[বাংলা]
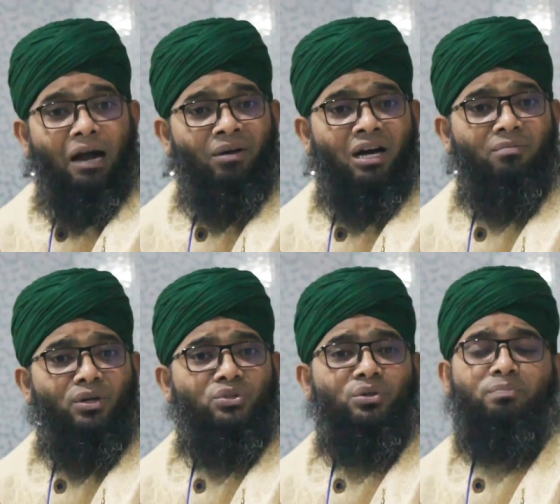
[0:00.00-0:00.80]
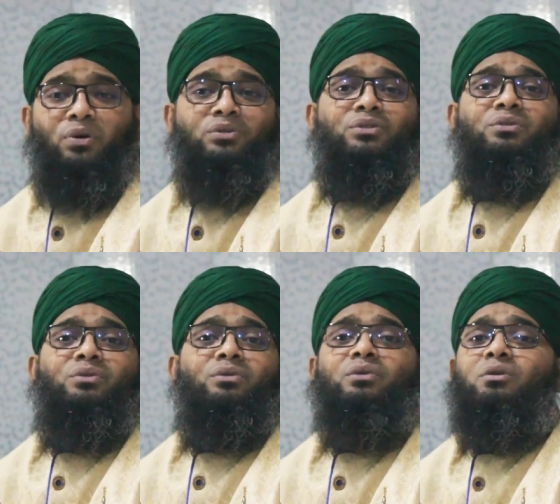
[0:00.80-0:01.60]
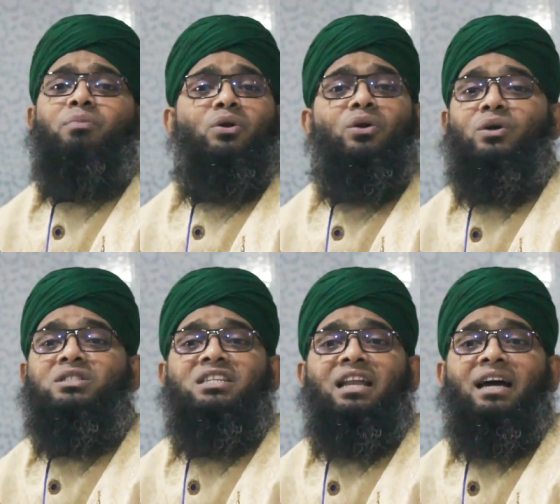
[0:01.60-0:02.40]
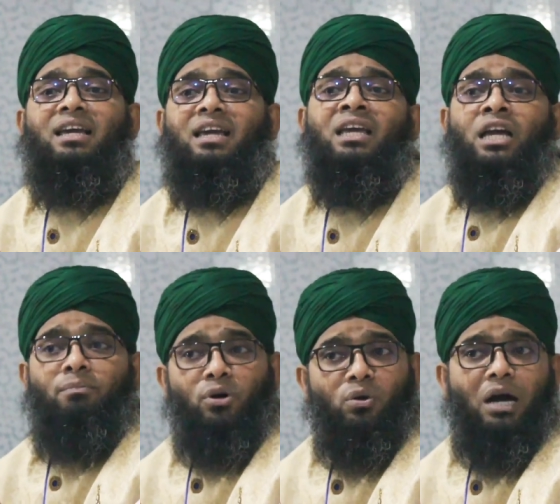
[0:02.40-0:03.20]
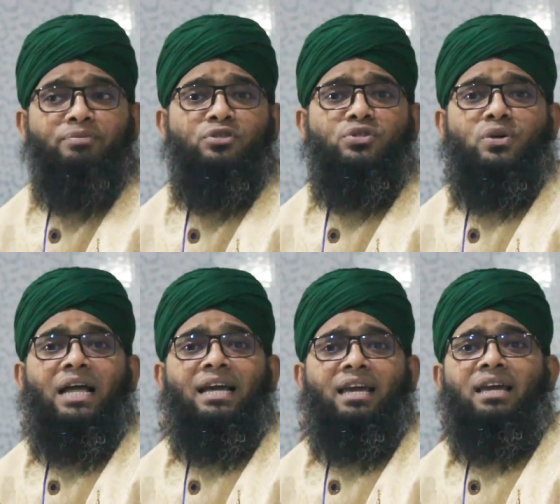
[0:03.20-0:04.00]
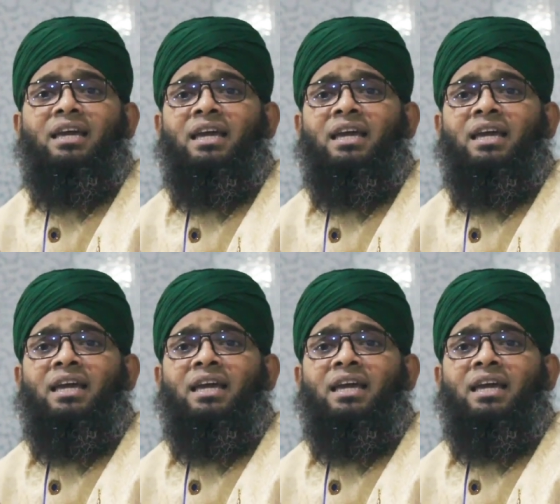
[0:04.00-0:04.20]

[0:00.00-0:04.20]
আমার মতো বন্ধু বড় লজ্জা লাগে বড় আফসোসও লাগে